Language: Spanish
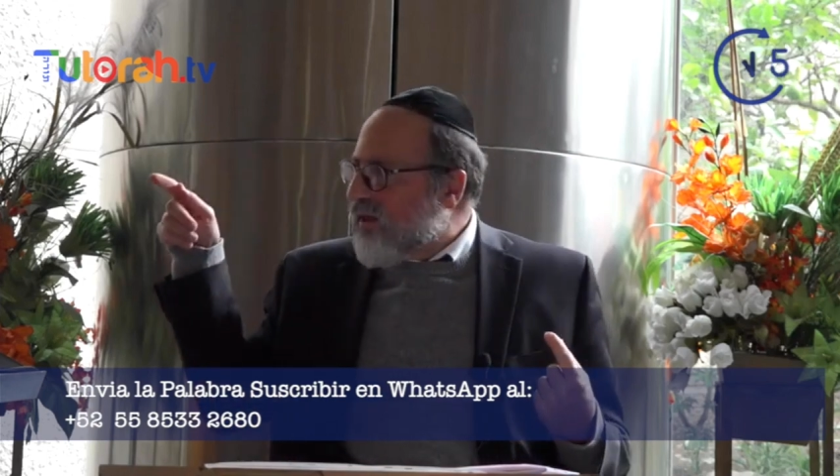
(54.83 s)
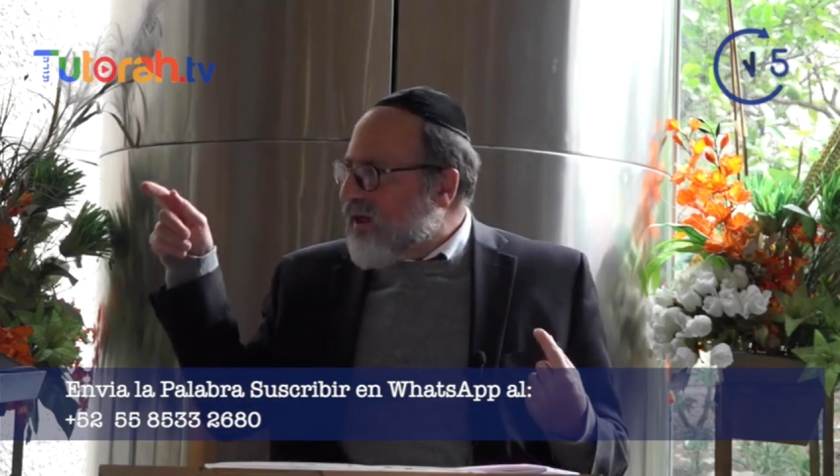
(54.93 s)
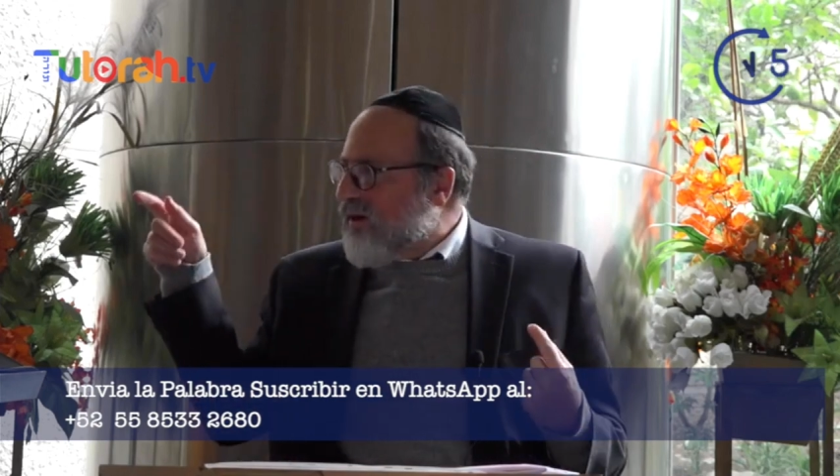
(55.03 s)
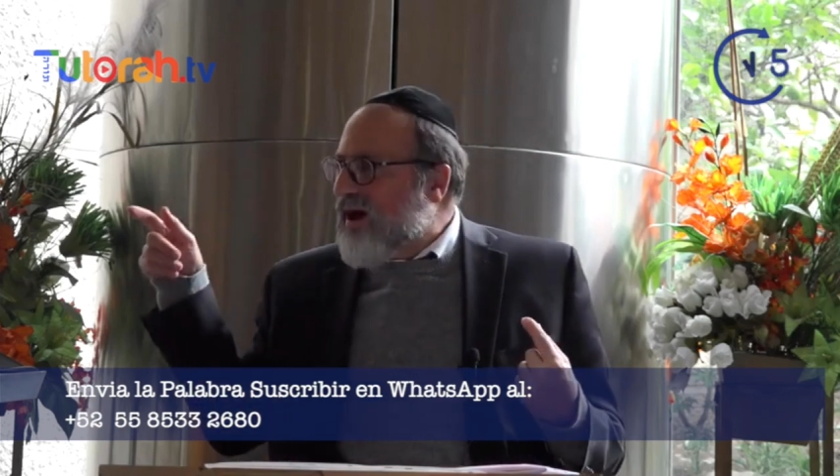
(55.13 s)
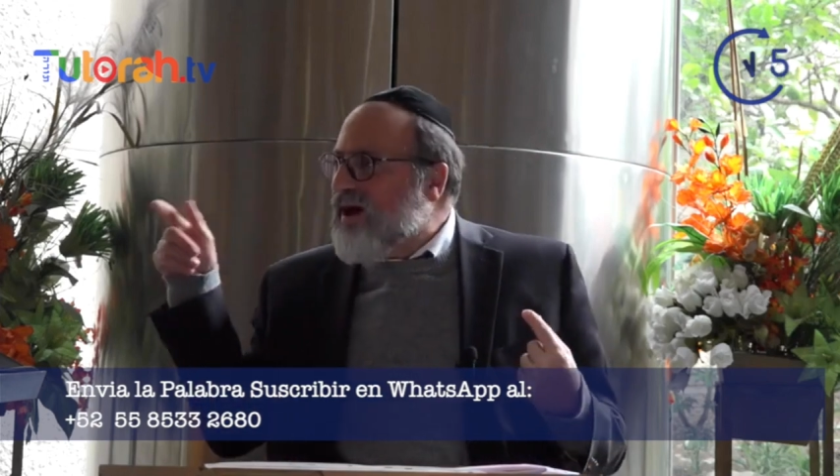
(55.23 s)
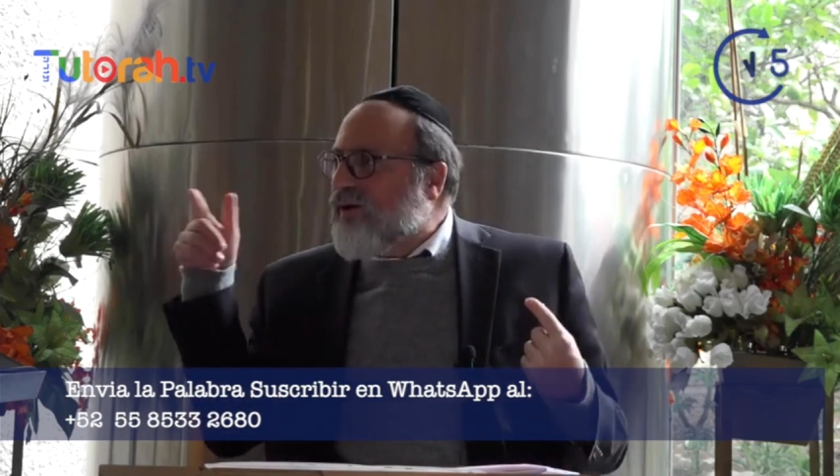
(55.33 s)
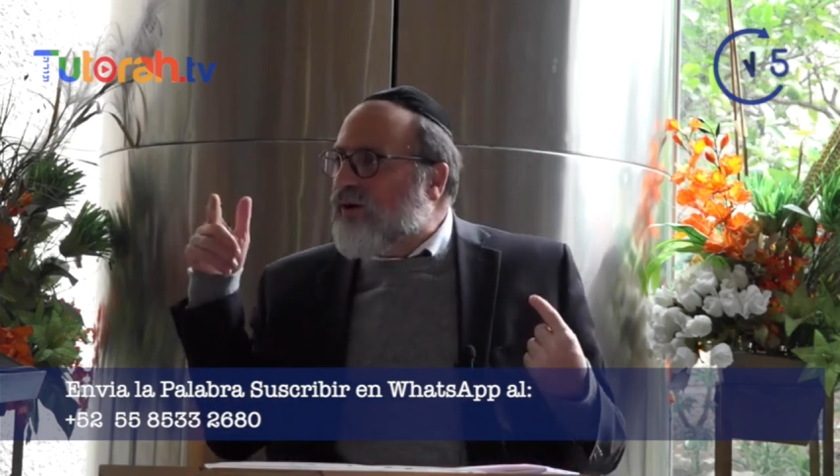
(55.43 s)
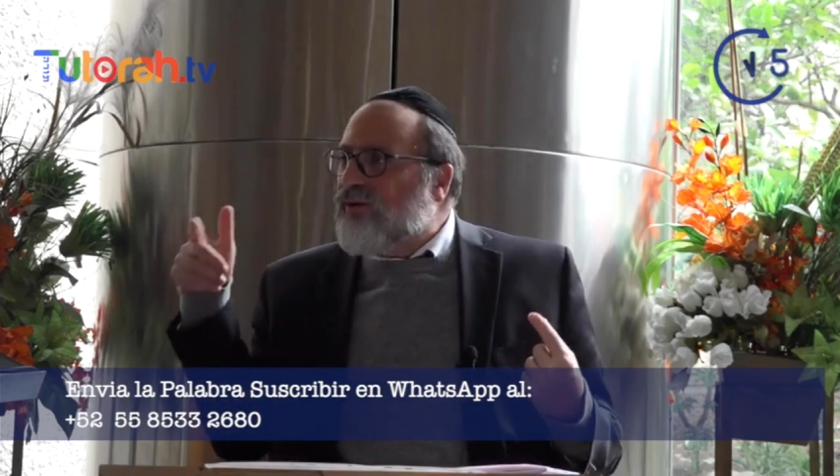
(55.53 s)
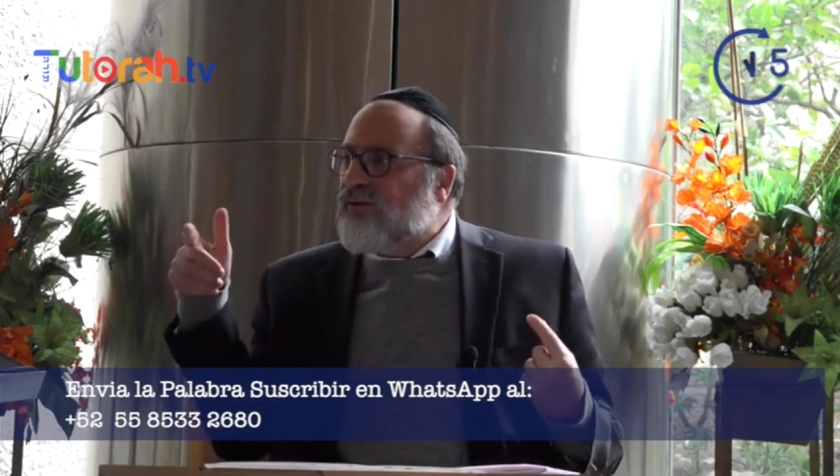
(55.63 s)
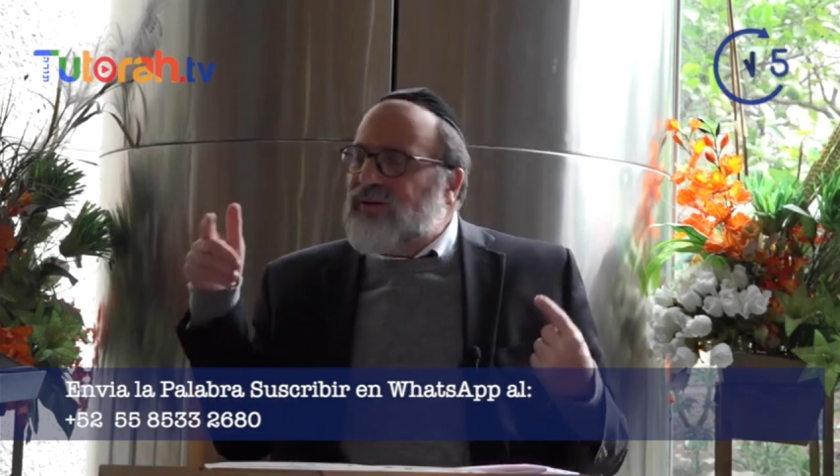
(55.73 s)
que va en
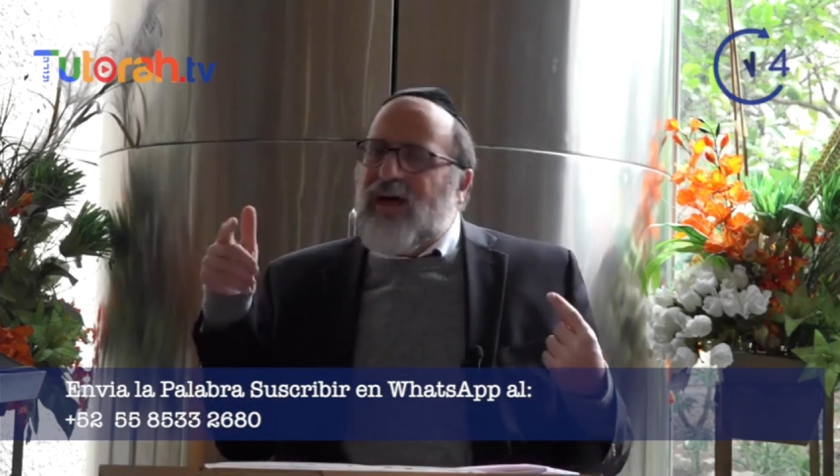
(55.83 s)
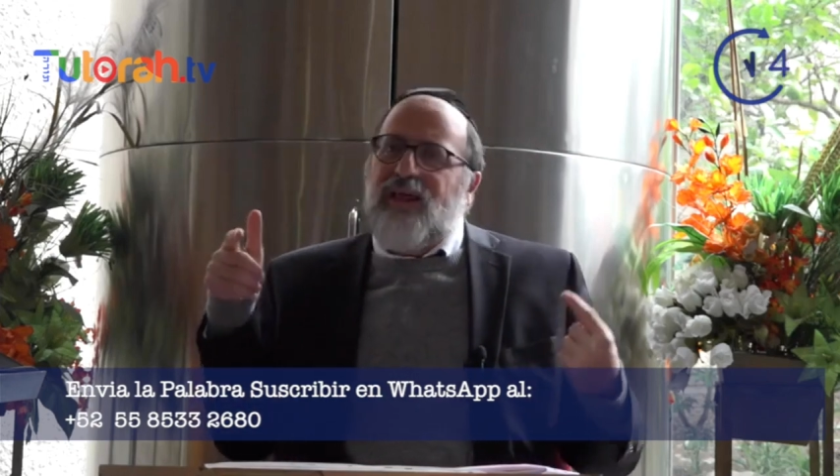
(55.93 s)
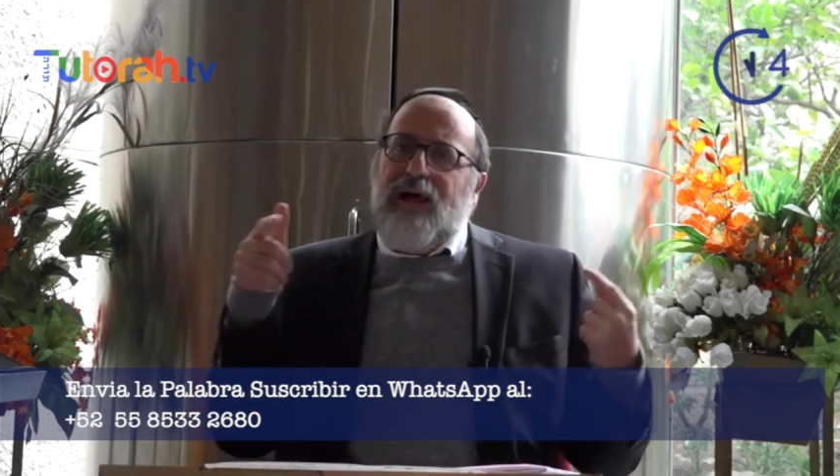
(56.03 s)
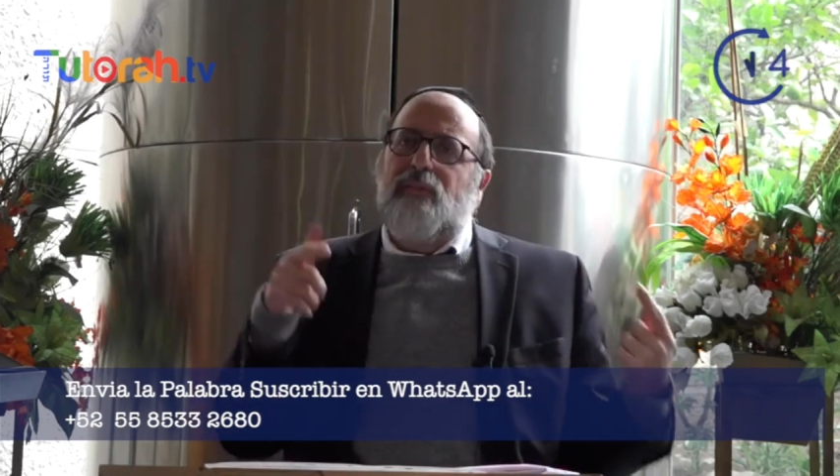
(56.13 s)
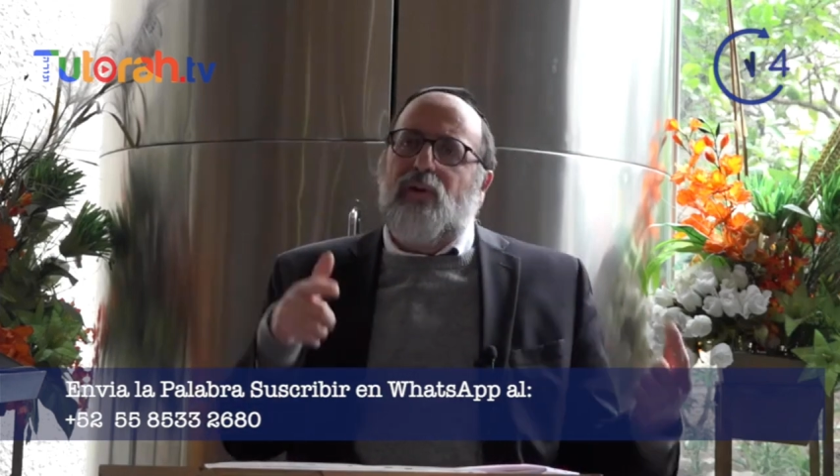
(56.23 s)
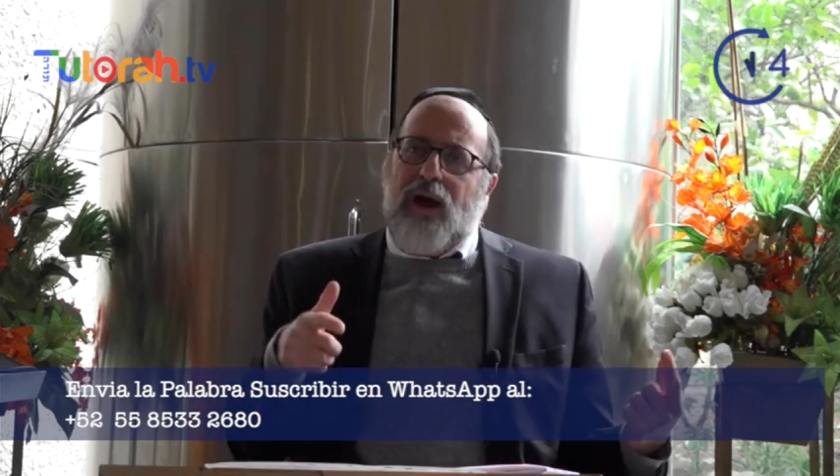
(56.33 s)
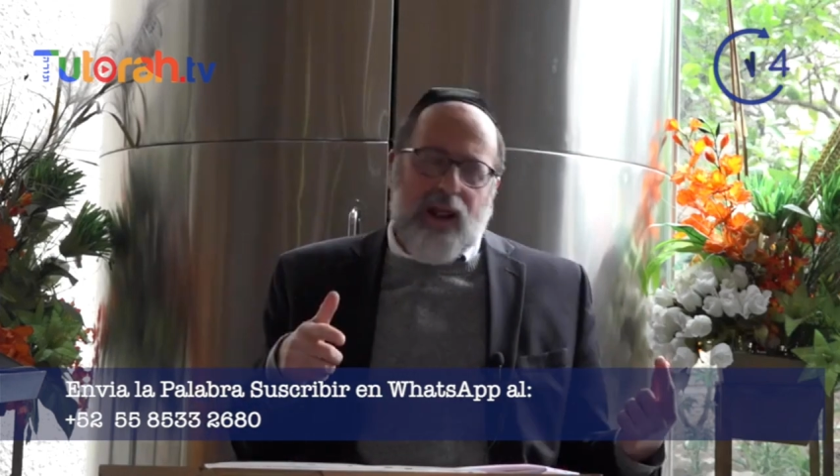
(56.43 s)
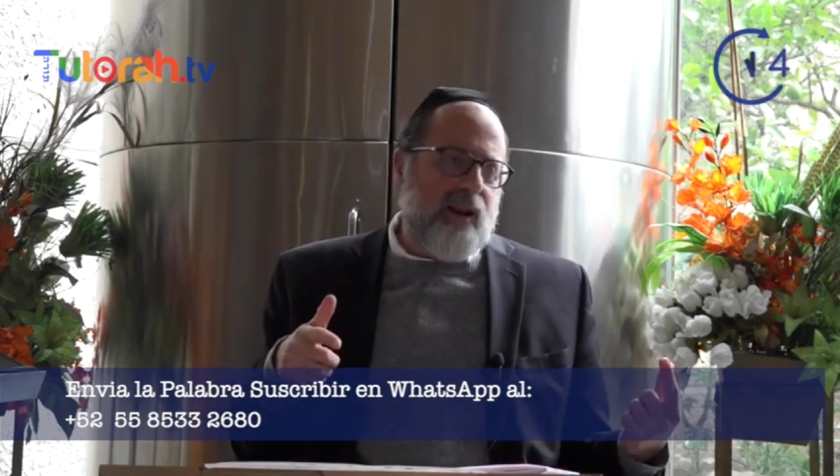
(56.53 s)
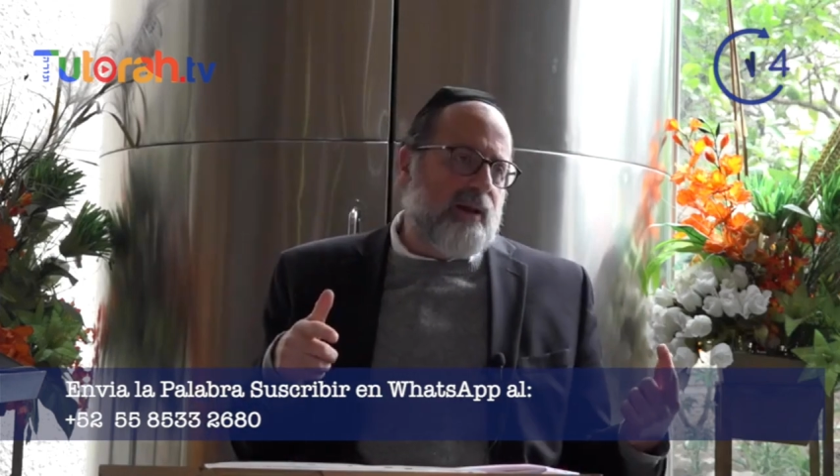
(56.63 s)
contra de la moral,